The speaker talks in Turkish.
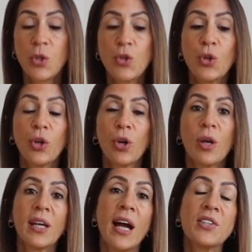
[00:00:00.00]

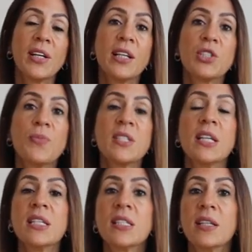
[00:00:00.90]
Çünkü
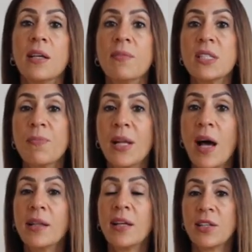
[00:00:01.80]
gerçekleşmesini istediğimiz
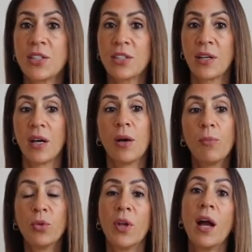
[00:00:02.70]
planlar,
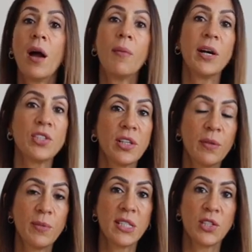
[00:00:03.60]
bunlar
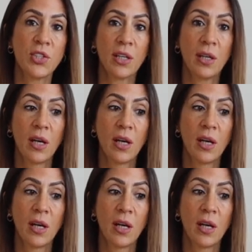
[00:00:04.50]
amaçlarımız için.